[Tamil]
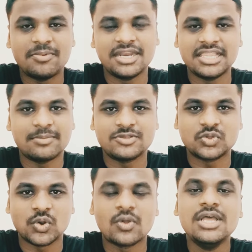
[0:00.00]
அப்படின்றத நம்ம
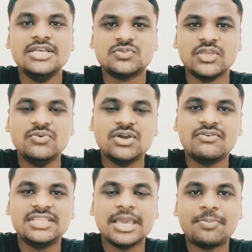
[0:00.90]
சொல்கிறோம் ஸோ இவங்க
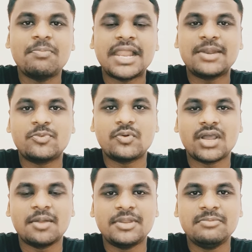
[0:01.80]
வந்து எப்போ பிளான்
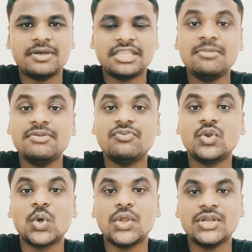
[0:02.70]
பண்ணுவாங்க அப்படின்னு பார்த்தீங்கன்னா
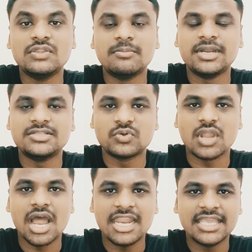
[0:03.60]
பிஃபோர் கோயிங் டு த பெட் ஸோ
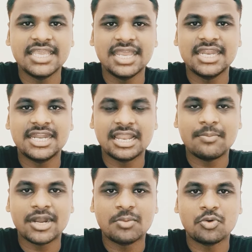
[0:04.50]
நாளைக்கு
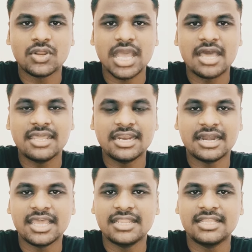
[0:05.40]
என்னென்னலாம் பண்ண போகிறோம் யார்
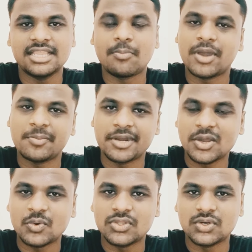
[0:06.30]
யாருக்கெல்லாம் எந்தெந்த
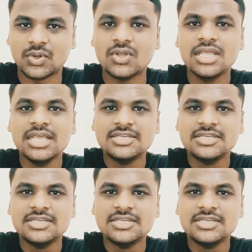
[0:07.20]
அப்பாயின்மெண்ட்லாம் கொடுத்துருக்கோம்